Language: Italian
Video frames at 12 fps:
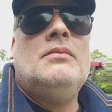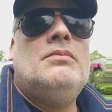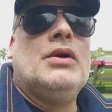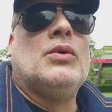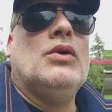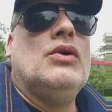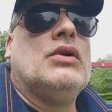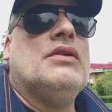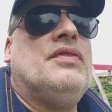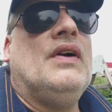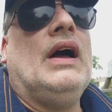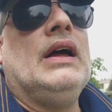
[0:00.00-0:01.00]
per quello che
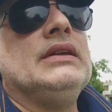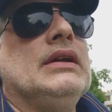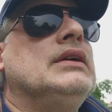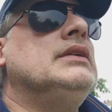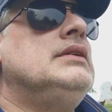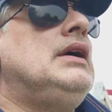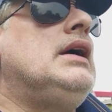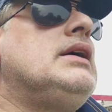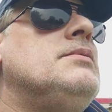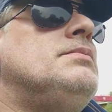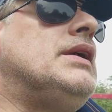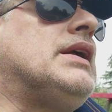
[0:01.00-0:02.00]
fate
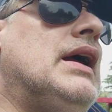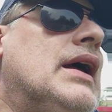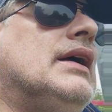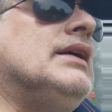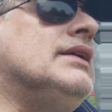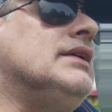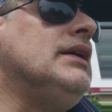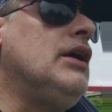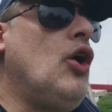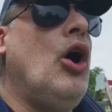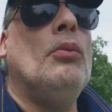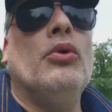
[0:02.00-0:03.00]
anche perché è
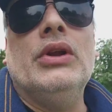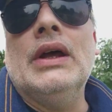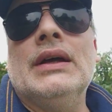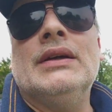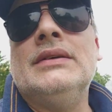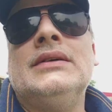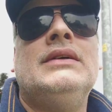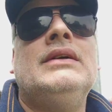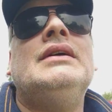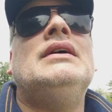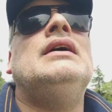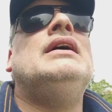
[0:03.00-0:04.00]
comodo
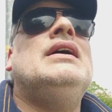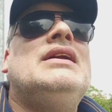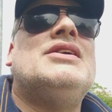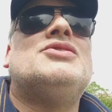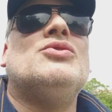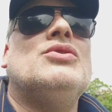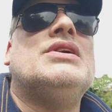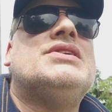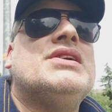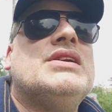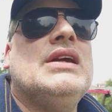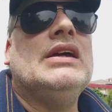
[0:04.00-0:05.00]

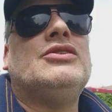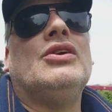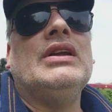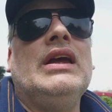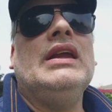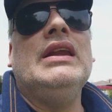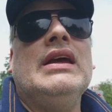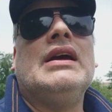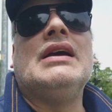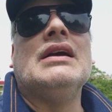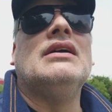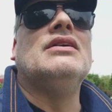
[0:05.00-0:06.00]
nascondersi dietro dei
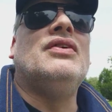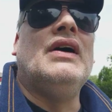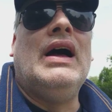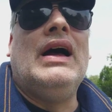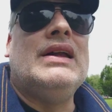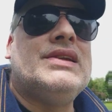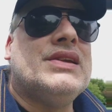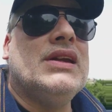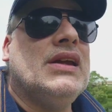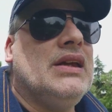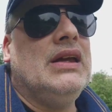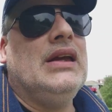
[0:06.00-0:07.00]
nick falsi
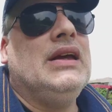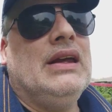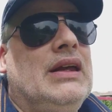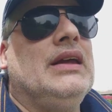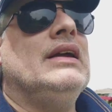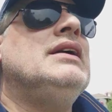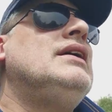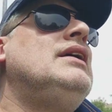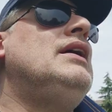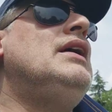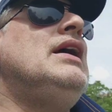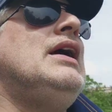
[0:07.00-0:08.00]
e,
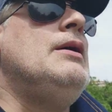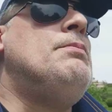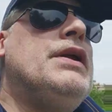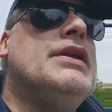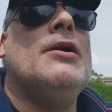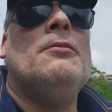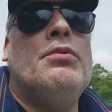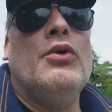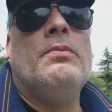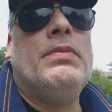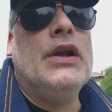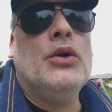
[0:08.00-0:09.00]
e prendere
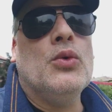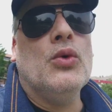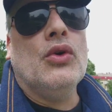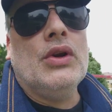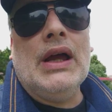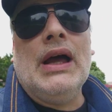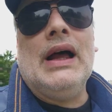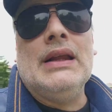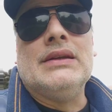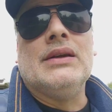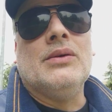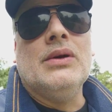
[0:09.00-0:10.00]
per il culo gli
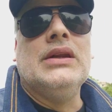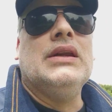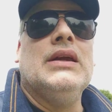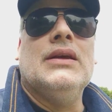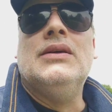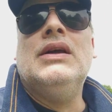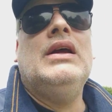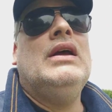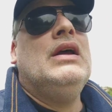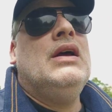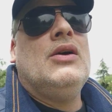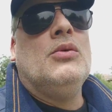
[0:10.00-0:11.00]
altri quindi
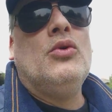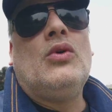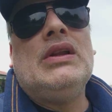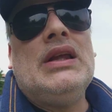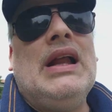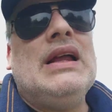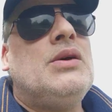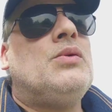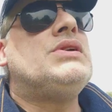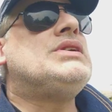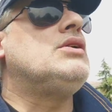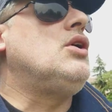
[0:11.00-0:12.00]
comunque al di là di questa